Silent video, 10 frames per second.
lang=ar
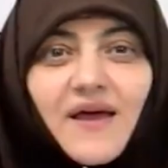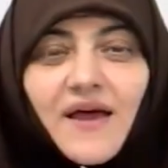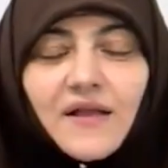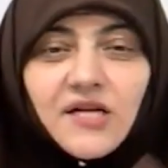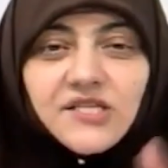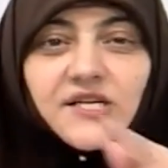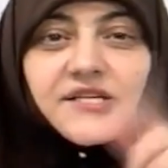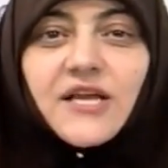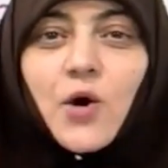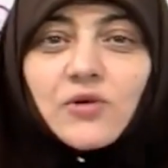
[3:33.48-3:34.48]
إيه
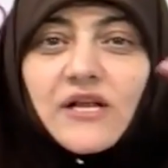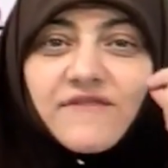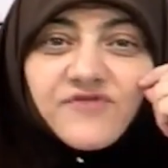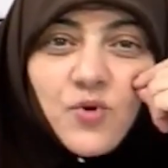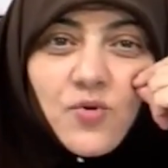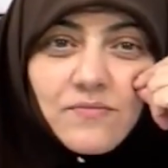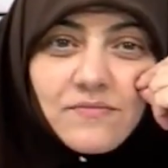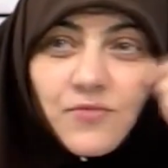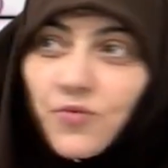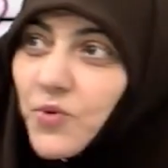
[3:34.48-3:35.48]
نظرة اليهود لنفسهم
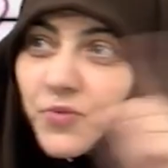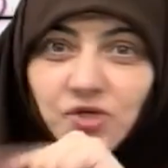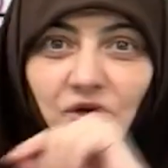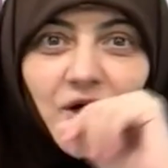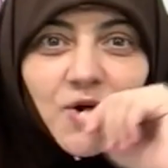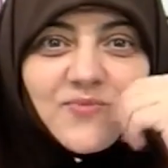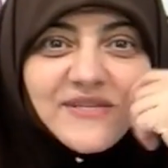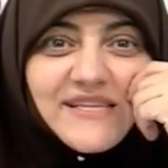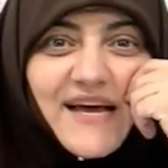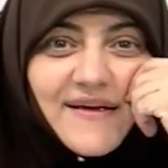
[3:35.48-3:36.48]
وبيبص لغيرهم
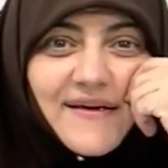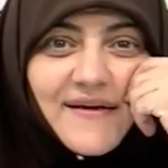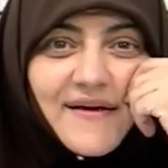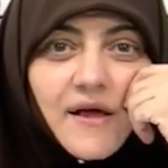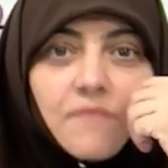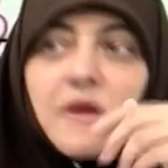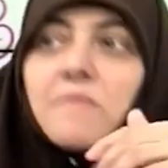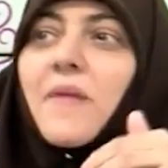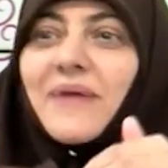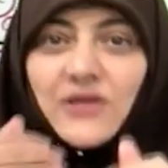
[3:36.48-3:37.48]
ازاي من
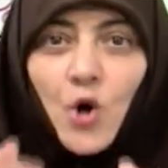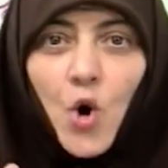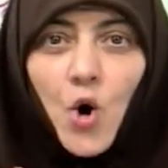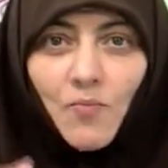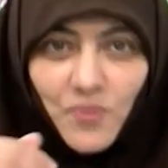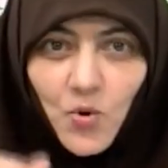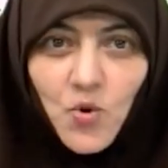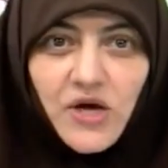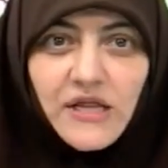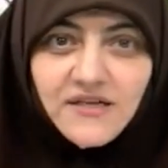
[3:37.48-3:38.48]
مبادئهم
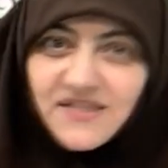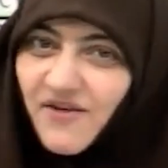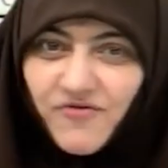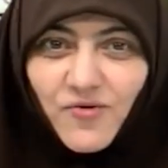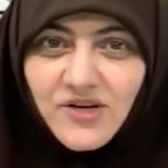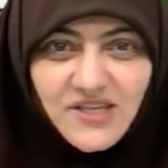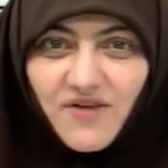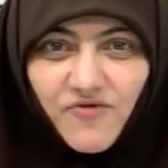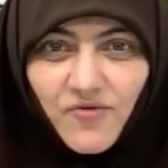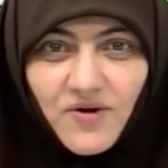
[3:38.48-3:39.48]
بيقولوا كده استغفر الله
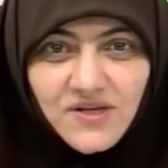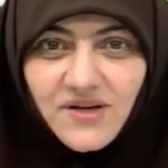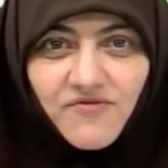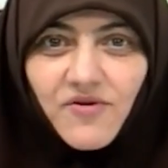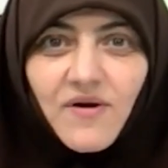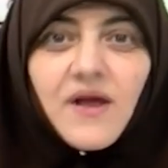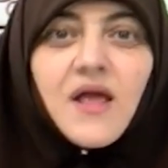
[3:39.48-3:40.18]
استغفر الله استغفر الله